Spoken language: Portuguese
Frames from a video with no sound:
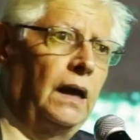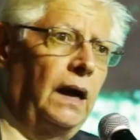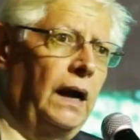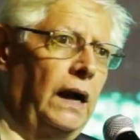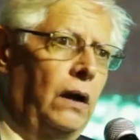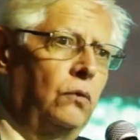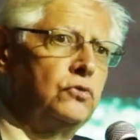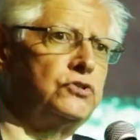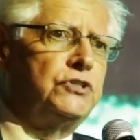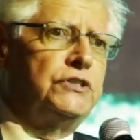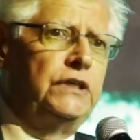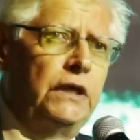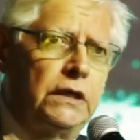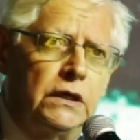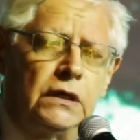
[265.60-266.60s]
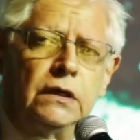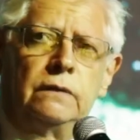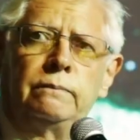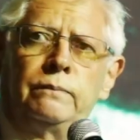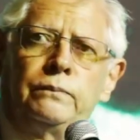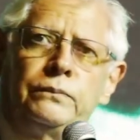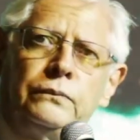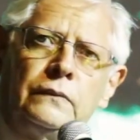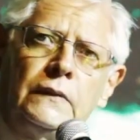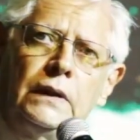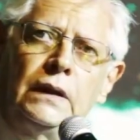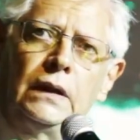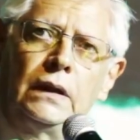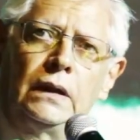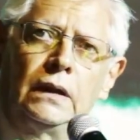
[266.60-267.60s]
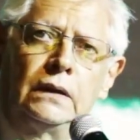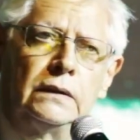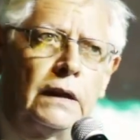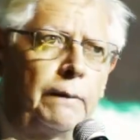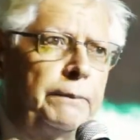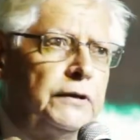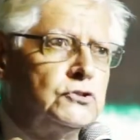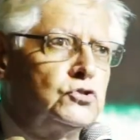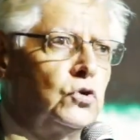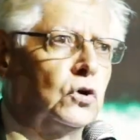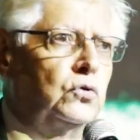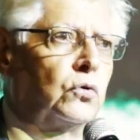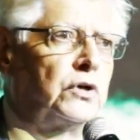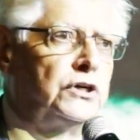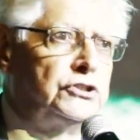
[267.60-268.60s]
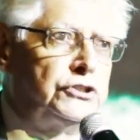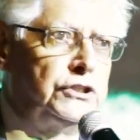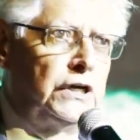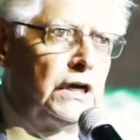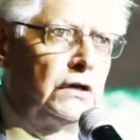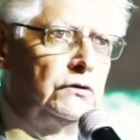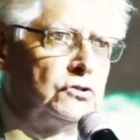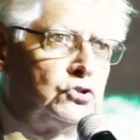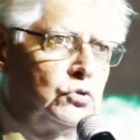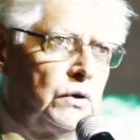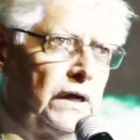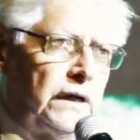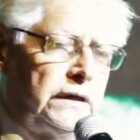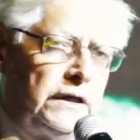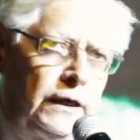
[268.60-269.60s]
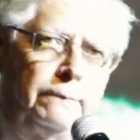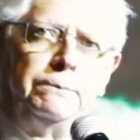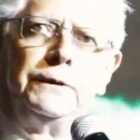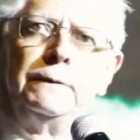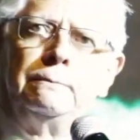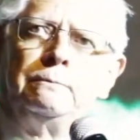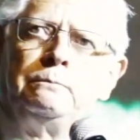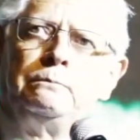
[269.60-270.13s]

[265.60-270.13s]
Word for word: ao SIC, na pessoa do Cristiano e sua equipe,